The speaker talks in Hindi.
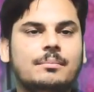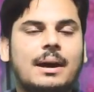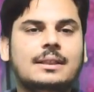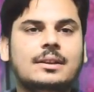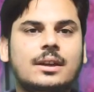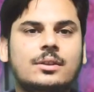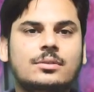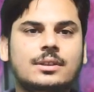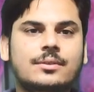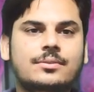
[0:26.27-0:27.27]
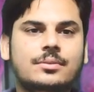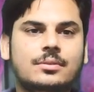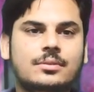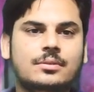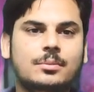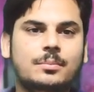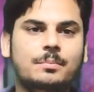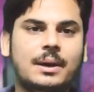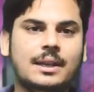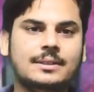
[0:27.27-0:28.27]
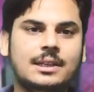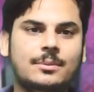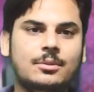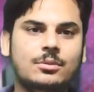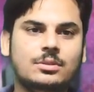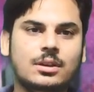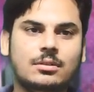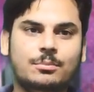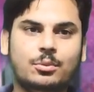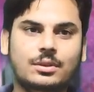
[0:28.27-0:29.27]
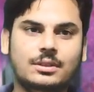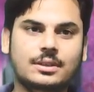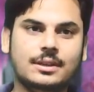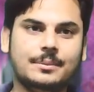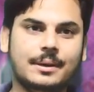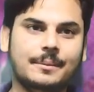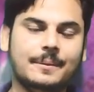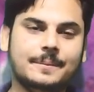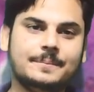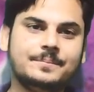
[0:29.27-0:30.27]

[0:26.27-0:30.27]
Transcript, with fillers: बात करें तो सिर्फ पैरासीटामोल उसके कंपोजिशन के बारे में